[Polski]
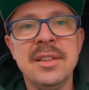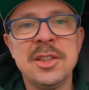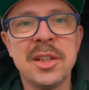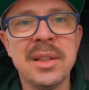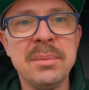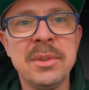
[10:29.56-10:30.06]

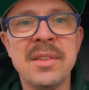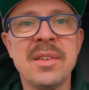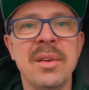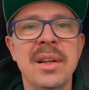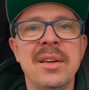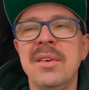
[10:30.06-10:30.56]
Żegnam się z
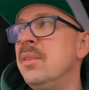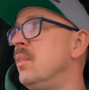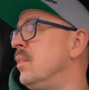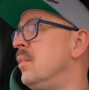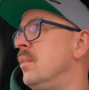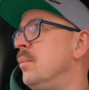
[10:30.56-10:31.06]
kolegą.
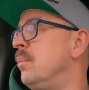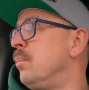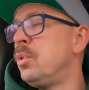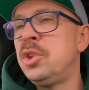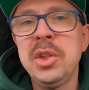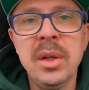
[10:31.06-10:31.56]

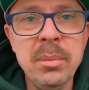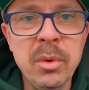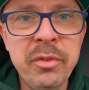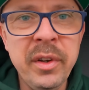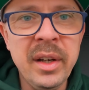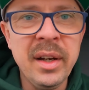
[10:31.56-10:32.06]
Puściłem
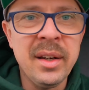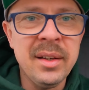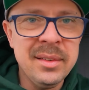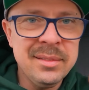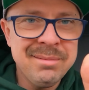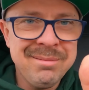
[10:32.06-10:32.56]
mu finger.
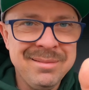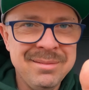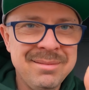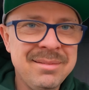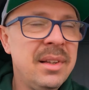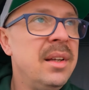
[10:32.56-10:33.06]

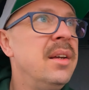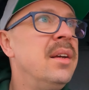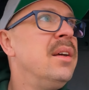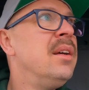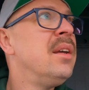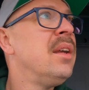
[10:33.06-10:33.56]

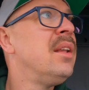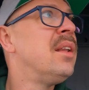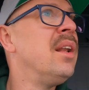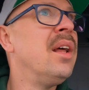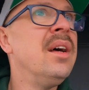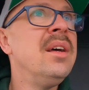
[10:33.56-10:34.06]
I
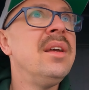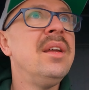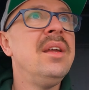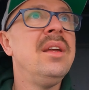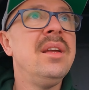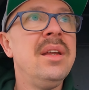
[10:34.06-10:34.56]
tyle.
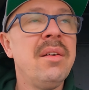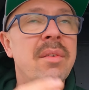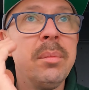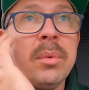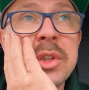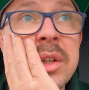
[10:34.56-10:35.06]
I nie
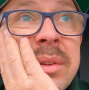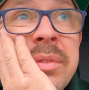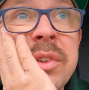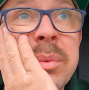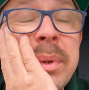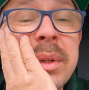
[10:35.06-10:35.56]
wiem, może
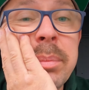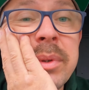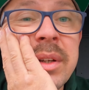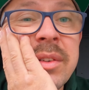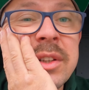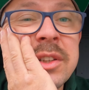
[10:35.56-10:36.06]
w sumie to po
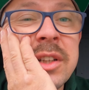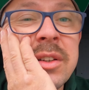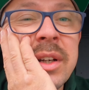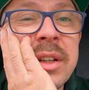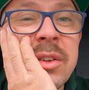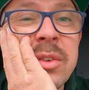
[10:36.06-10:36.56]
drodze jeszcze
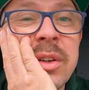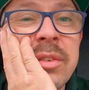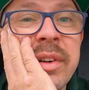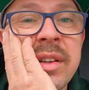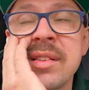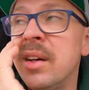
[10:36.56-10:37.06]
dojadę do
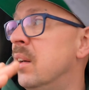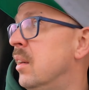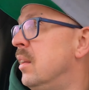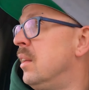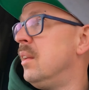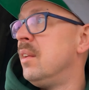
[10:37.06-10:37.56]
Coversa.
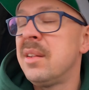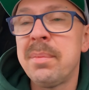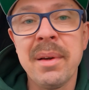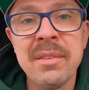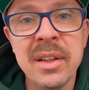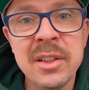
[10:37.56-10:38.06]

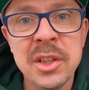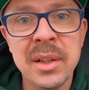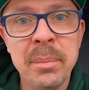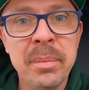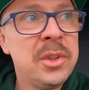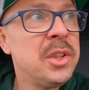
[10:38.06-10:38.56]
Sprawdzę, czy,
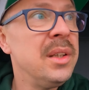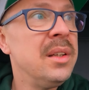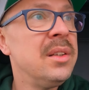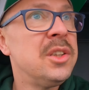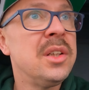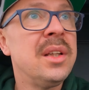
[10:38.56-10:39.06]
na, czy,
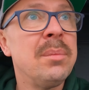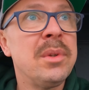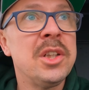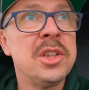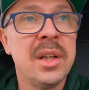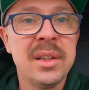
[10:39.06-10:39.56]
czy tam
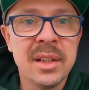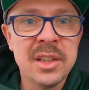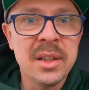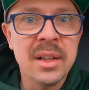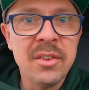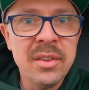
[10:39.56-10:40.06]
też trzeba tak
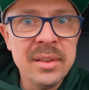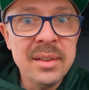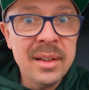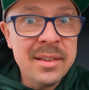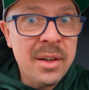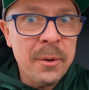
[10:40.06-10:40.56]
czekać.
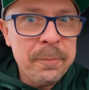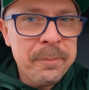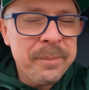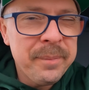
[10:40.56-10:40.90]
Let's go.